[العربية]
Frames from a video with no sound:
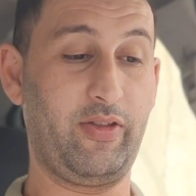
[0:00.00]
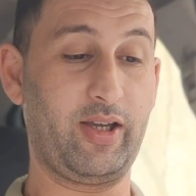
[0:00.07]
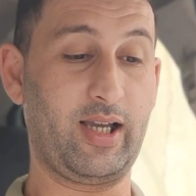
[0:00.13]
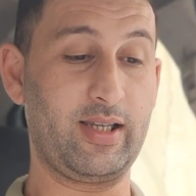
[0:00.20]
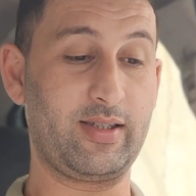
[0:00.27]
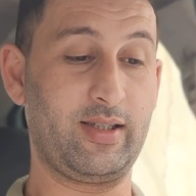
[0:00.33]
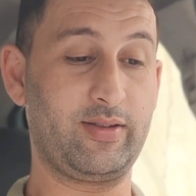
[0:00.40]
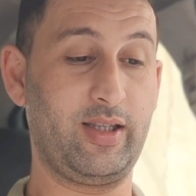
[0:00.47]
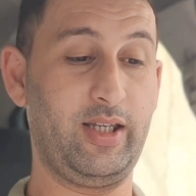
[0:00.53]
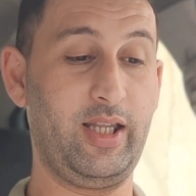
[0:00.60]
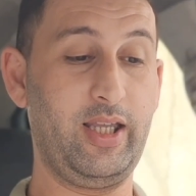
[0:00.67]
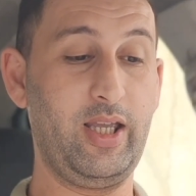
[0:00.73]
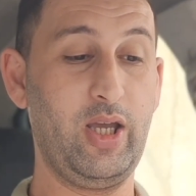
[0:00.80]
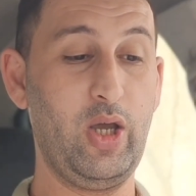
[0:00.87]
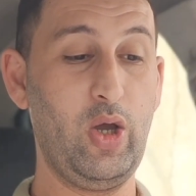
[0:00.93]

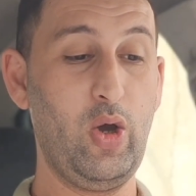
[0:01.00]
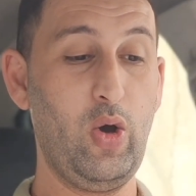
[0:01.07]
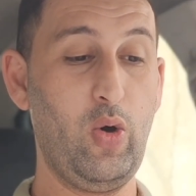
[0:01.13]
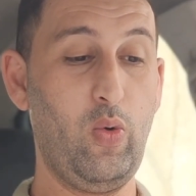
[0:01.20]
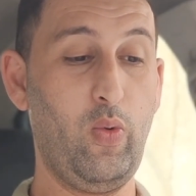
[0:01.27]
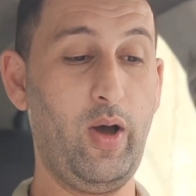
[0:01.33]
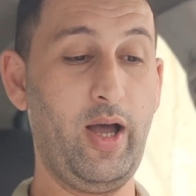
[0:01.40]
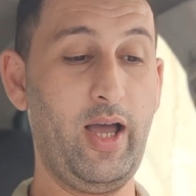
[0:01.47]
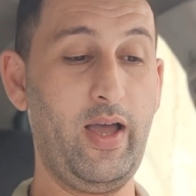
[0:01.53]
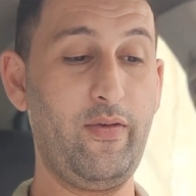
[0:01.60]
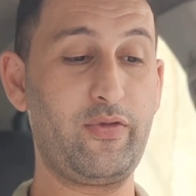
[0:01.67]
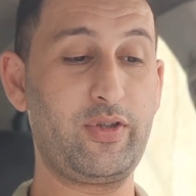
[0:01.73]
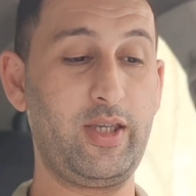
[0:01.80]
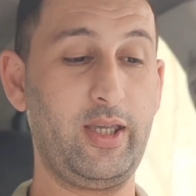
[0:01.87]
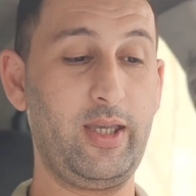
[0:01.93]
القسنطيني واف
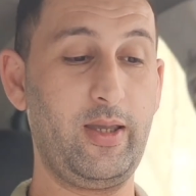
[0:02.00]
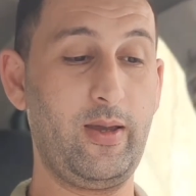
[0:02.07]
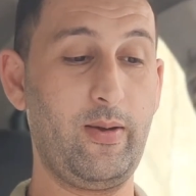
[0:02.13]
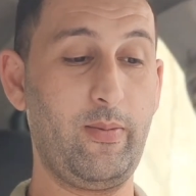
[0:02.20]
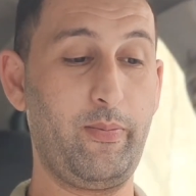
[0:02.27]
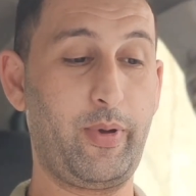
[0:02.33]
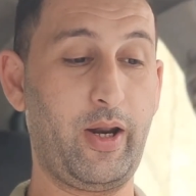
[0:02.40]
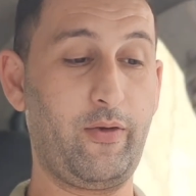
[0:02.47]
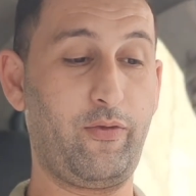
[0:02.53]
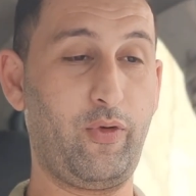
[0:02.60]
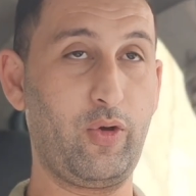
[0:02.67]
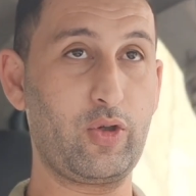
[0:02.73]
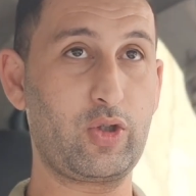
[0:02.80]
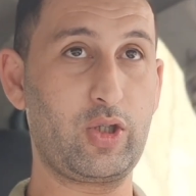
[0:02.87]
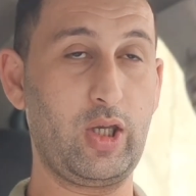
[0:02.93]
سي
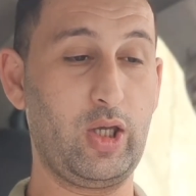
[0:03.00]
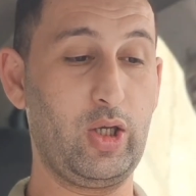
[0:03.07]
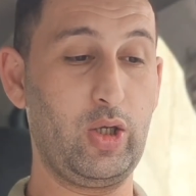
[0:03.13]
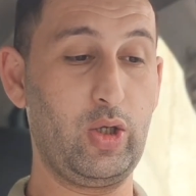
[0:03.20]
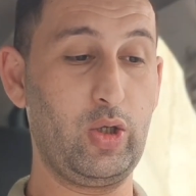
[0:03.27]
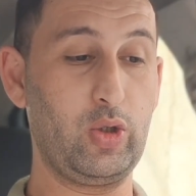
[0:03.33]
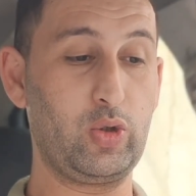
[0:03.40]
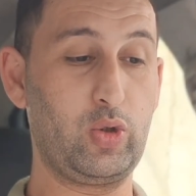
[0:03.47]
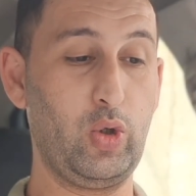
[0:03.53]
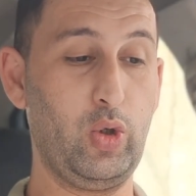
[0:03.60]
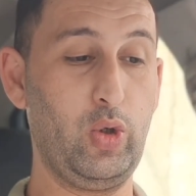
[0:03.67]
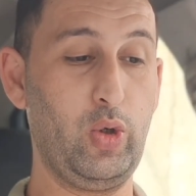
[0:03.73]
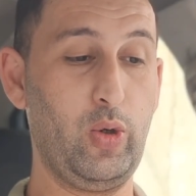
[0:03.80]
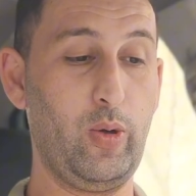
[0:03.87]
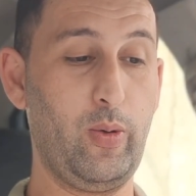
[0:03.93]
برافوس
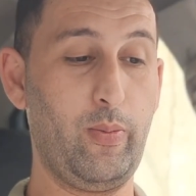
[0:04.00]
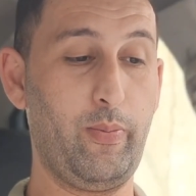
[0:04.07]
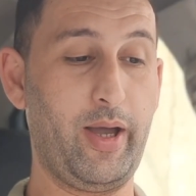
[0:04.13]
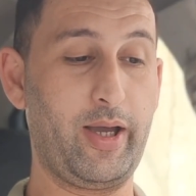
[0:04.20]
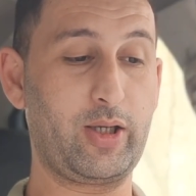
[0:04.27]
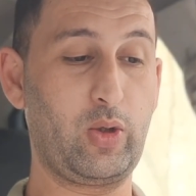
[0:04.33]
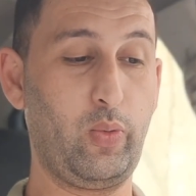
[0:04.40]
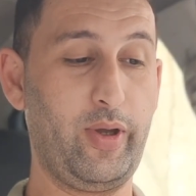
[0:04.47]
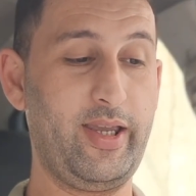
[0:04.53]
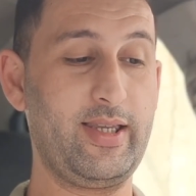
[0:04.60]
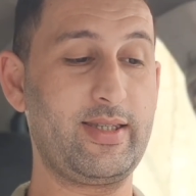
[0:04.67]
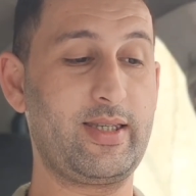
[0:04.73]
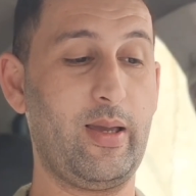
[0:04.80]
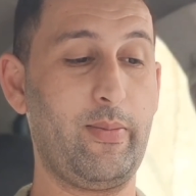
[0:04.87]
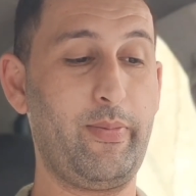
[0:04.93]
دو
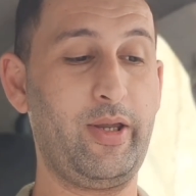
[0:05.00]
ماكوينز من